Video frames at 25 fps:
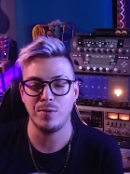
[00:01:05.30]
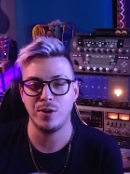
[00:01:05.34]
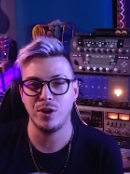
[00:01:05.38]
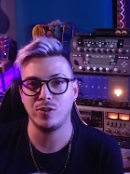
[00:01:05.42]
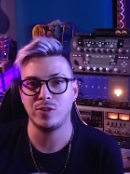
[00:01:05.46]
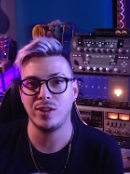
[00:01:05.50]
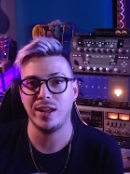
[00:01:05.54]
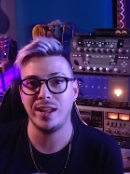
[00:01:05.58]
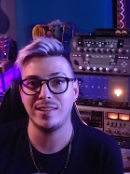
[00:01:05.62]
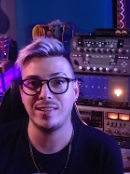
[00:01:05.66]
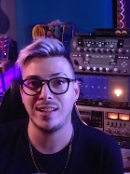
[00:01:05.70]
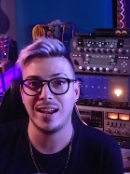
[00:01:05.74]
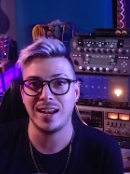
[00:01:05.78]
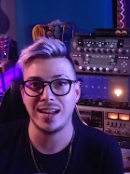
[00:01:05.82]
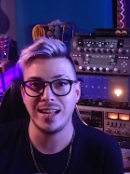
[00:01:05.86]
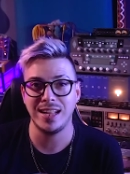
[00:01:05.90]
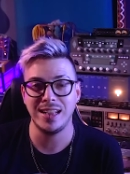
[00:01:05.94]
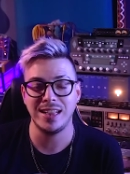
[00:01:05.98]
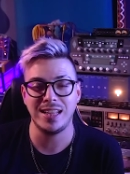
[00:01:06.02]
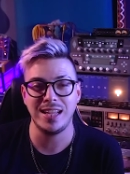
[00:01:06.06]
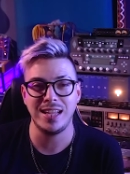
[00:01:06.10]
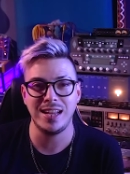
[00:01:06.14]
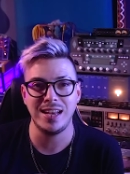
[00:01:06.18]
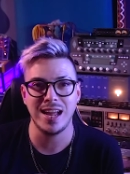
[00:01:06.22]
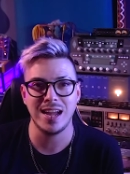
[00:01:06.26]
Buenos Aires,
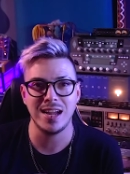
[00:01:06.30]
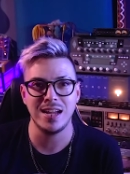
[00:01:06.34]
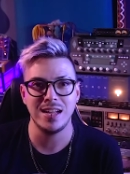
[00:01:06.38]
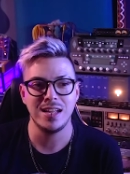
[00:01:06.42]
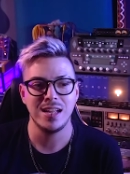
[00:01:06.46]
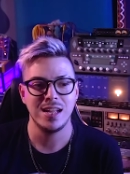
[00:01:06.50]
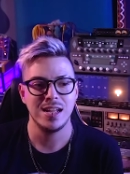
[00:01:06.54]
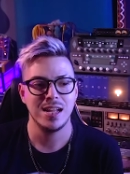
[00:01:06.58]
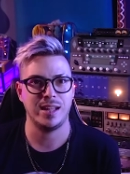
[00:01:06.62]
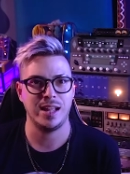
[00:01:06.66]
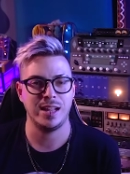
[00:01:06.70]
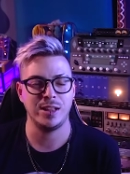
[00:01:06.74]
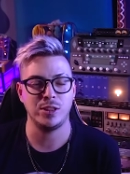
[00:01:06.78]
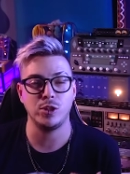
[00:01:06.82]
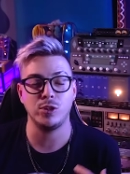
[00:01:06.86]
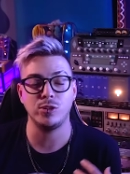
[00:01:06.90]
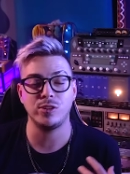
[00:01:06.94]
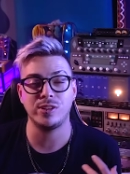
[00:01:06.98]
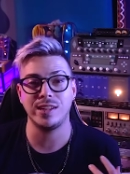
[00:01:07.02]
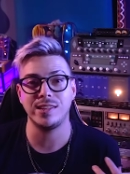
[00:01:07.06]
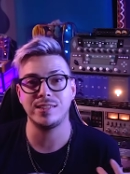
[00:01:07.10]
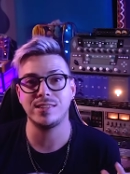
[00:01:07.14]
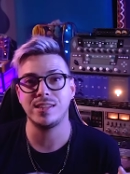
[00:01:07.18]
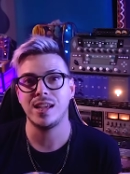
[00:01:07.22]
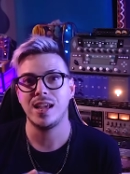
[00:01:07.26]
Argentina.
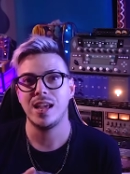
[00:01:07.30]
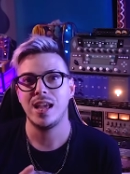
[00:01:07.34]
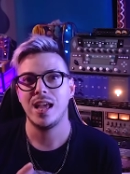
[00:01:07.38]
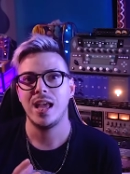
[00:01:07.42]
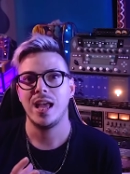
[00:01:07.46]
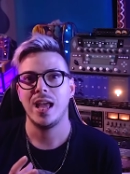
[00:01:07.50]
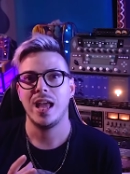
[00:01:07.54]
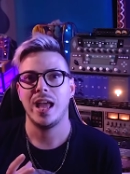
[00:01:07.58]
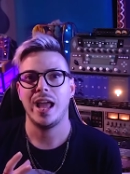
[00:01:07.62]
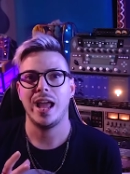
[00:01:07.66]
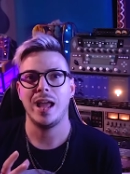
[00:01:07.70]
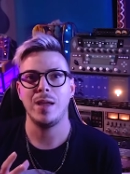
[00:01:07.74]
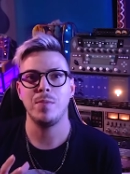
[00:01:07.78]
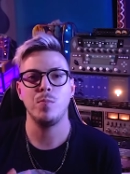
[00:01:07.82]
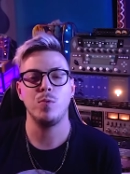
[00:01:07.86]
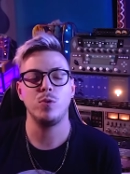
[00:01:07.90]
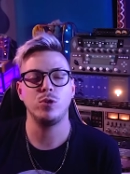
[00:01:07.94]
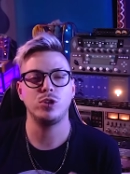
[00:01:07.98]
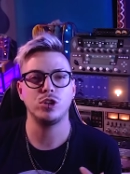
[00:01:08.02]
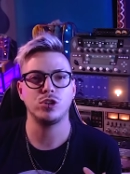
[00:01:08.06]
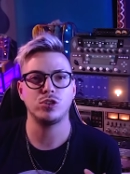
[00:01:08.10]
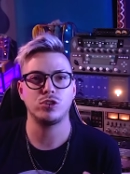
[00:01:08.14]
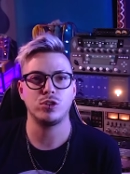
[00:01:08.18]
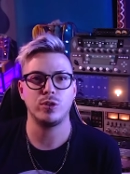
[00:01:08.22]
Entonces, es mucho